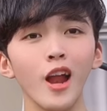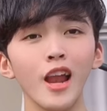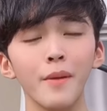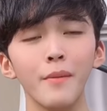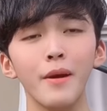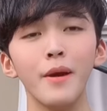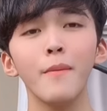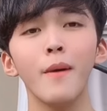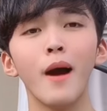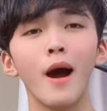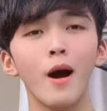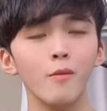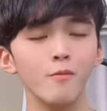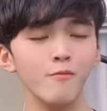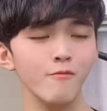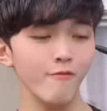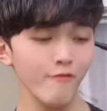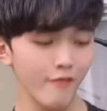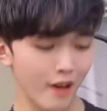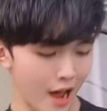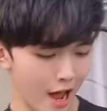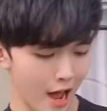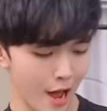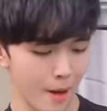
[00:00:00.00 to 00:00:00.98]
là bé bông
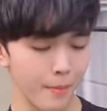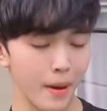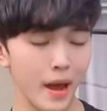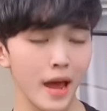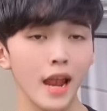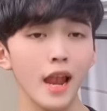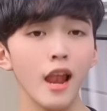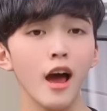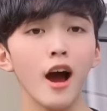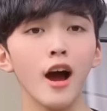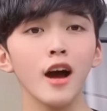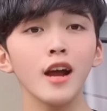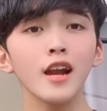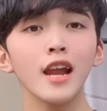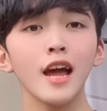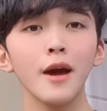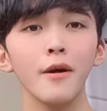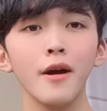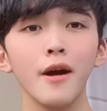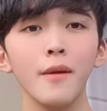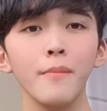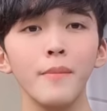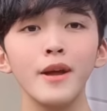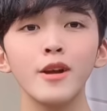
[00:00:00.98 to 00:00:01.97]
và bé lớn
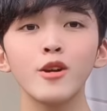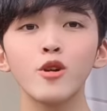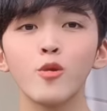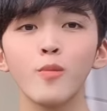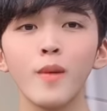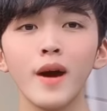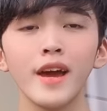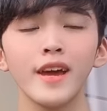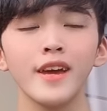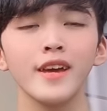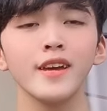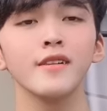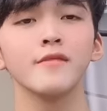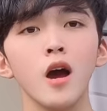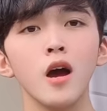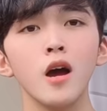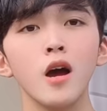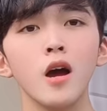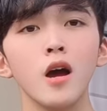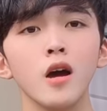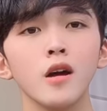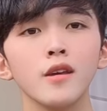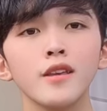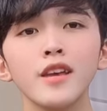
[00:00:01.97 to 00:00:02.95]
là bé Ruby
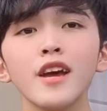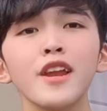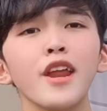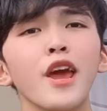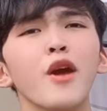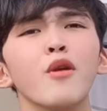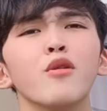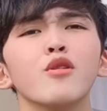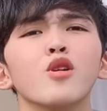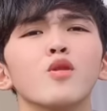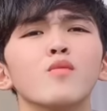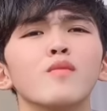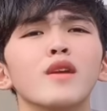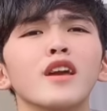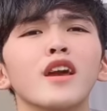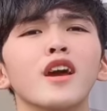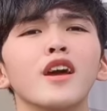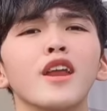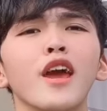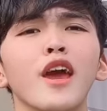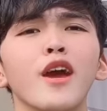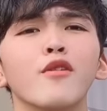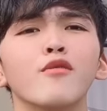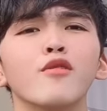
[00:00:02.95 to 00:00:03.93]
giới thiệu thì cũng đã
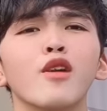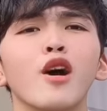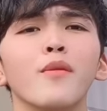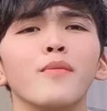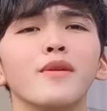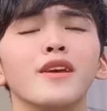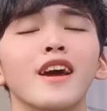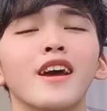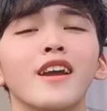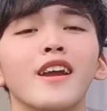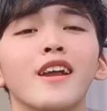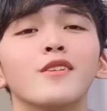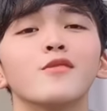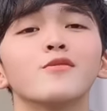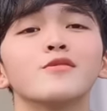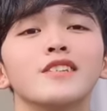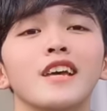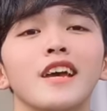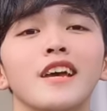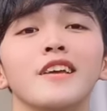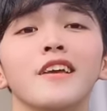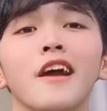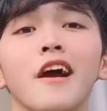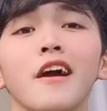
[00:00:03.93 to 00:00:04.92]
giới thiệu rồi bây giờ là tôi
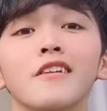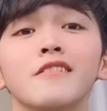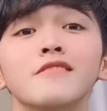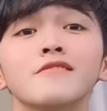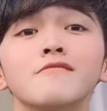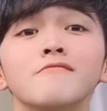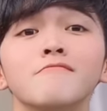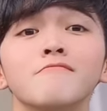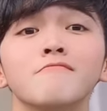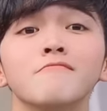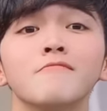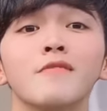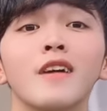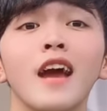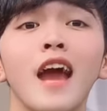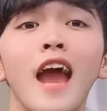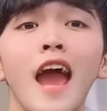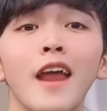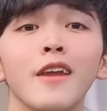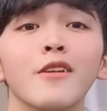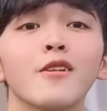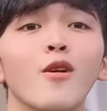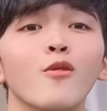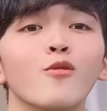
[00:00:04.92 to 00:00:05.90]
sẽ dẫn
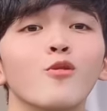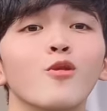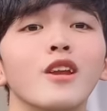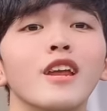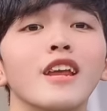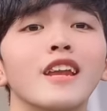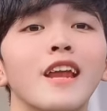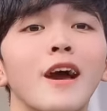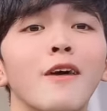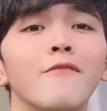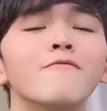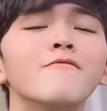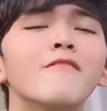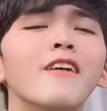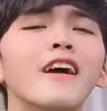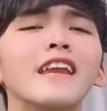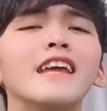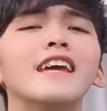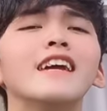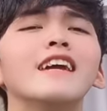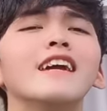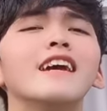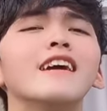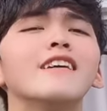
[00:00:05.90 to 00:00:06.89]
hai đứa con tôi đi tắm và
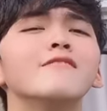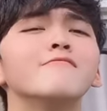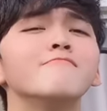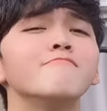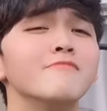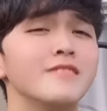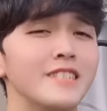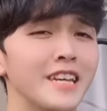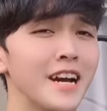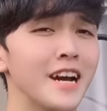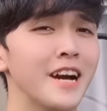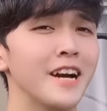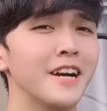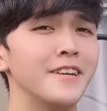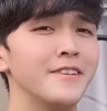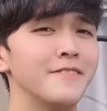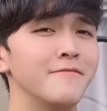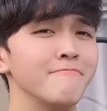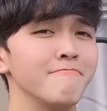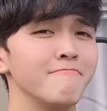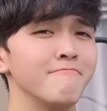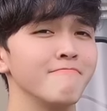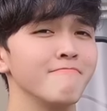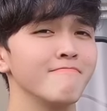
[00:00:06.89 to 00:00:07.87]
đi chơi
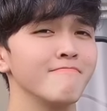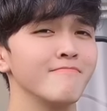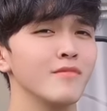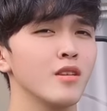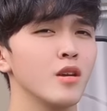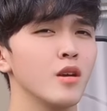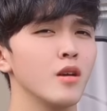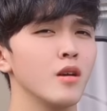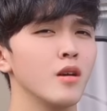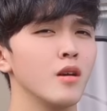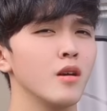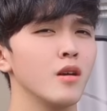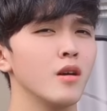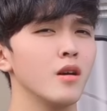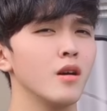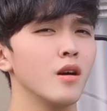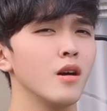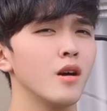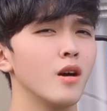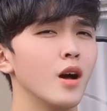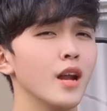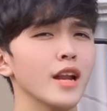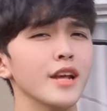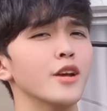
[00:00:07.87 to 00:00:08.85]

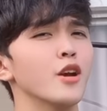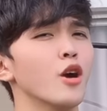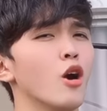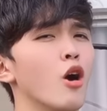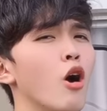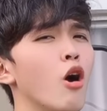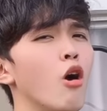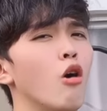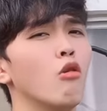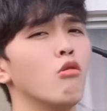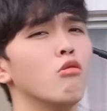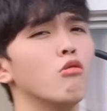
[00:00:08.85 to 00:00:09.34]
let's go